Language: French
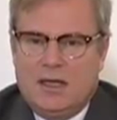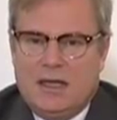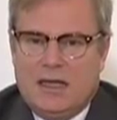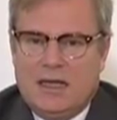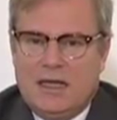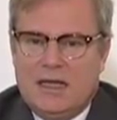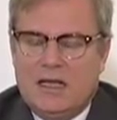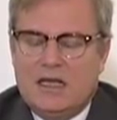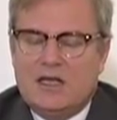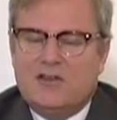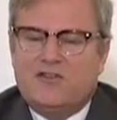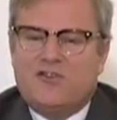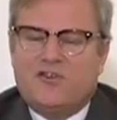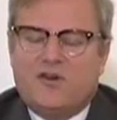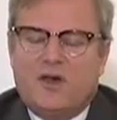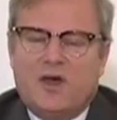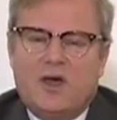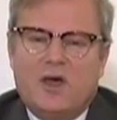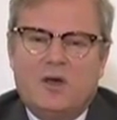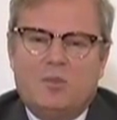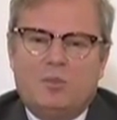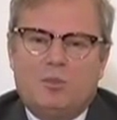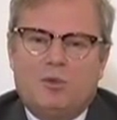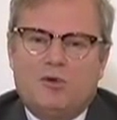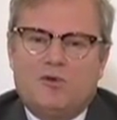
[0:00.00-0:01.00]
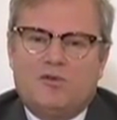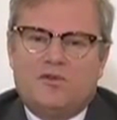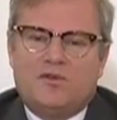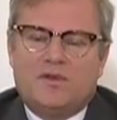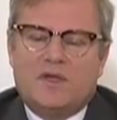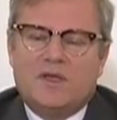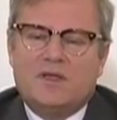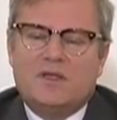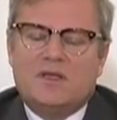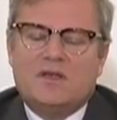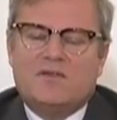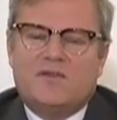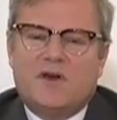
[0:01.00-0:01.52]
et les frais peuvent
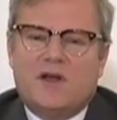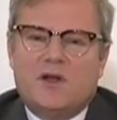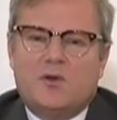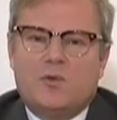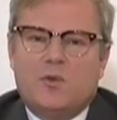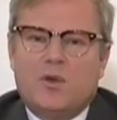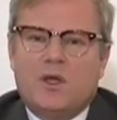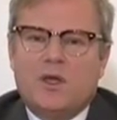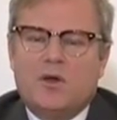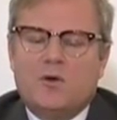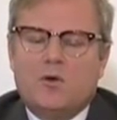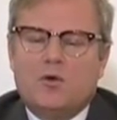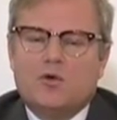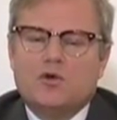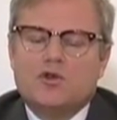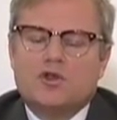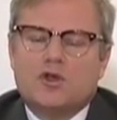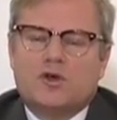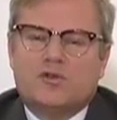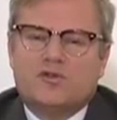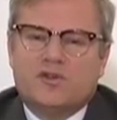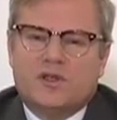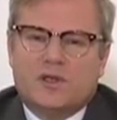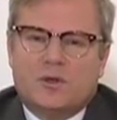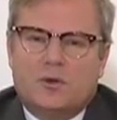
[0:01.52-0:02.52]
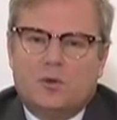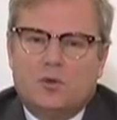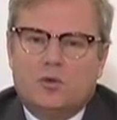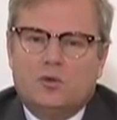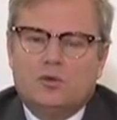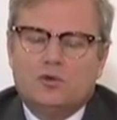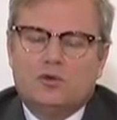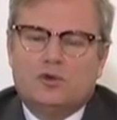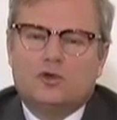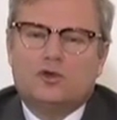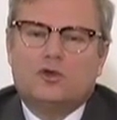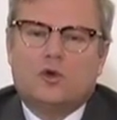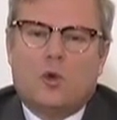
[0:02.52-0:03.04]
être évalués aux
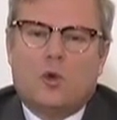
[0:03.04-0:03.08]
environs de